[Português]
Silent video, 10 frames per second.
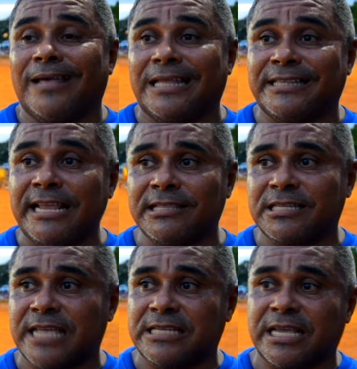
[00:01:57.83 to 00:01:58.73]
é
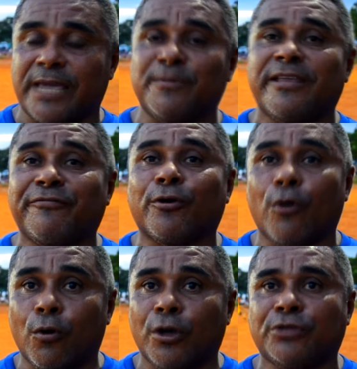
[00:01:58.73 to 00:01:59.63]
36 equipes, ainda
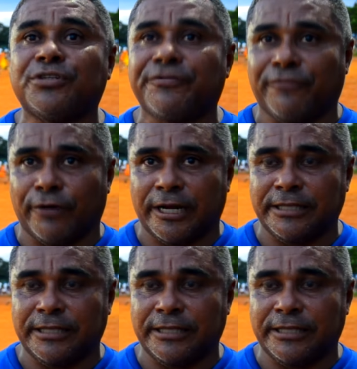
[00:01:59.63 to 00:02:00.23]
ficou 8 de fora.